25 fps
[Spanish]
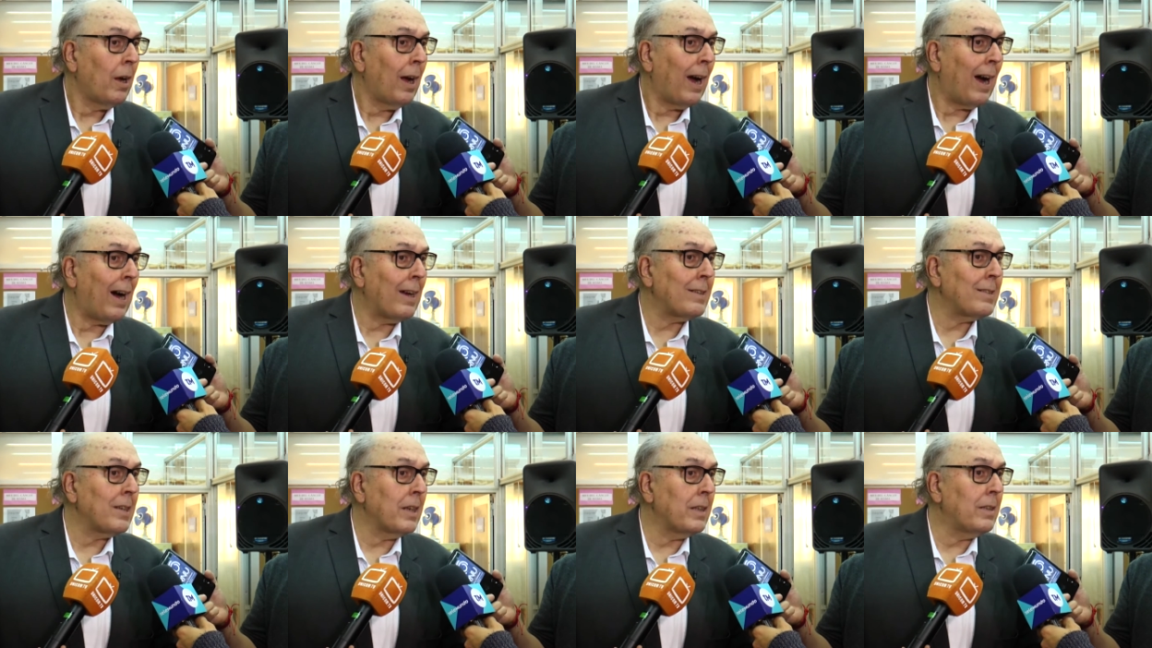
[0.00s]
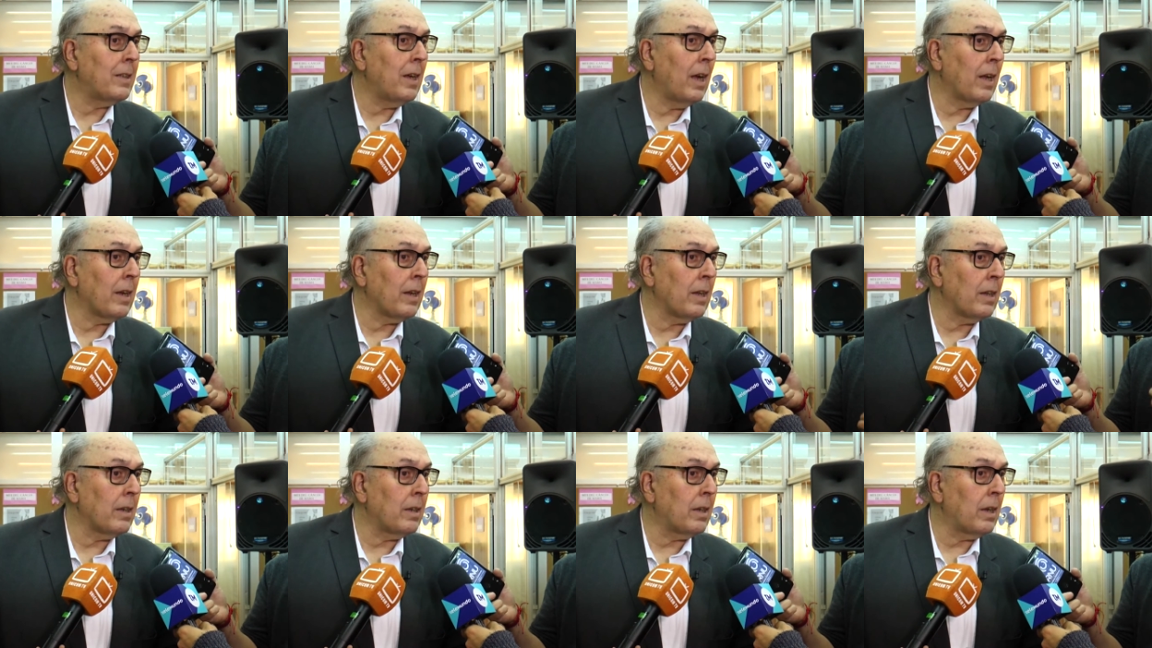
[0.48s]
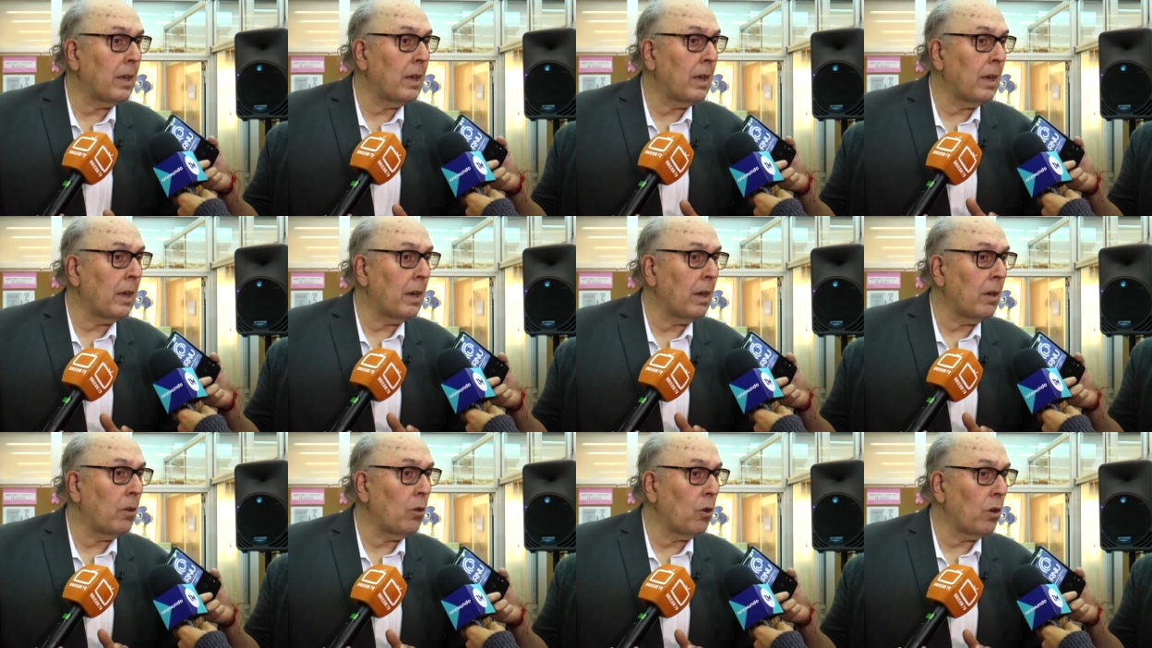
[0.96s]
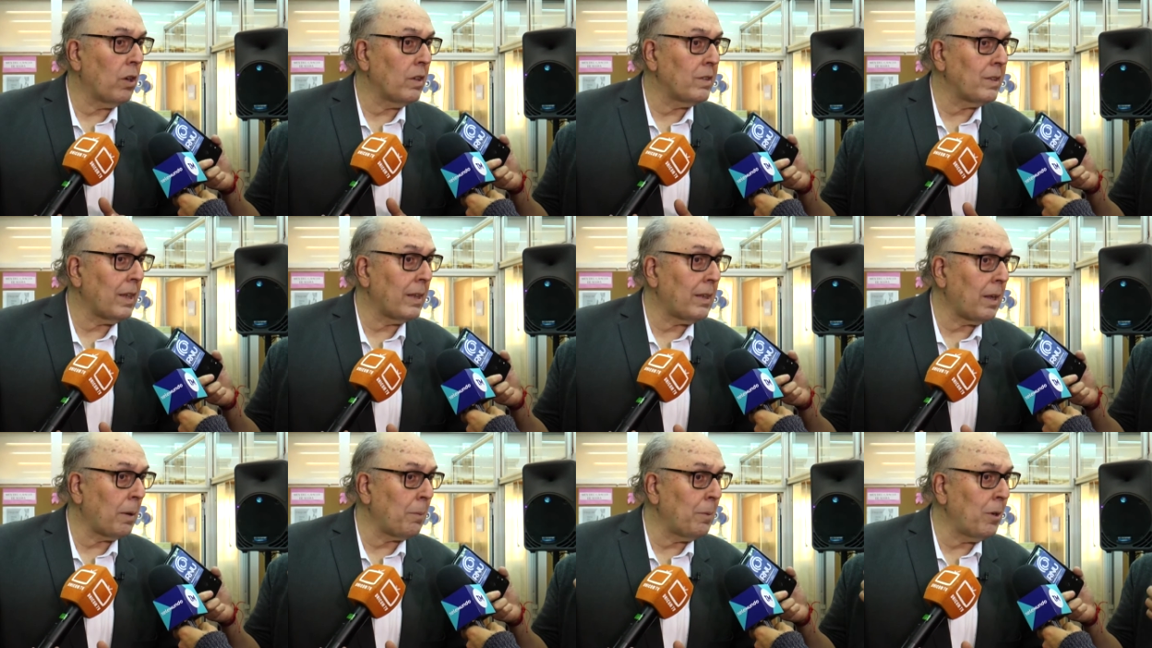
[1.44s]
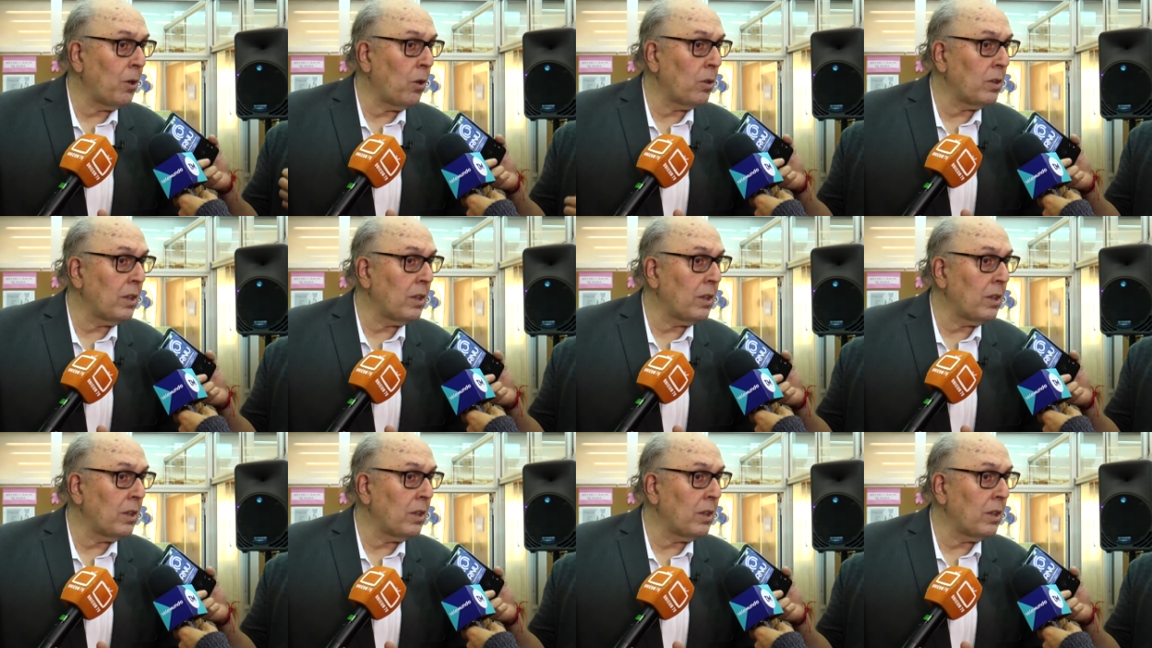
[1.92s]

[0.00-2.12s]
hace tiene entre lo que se terminó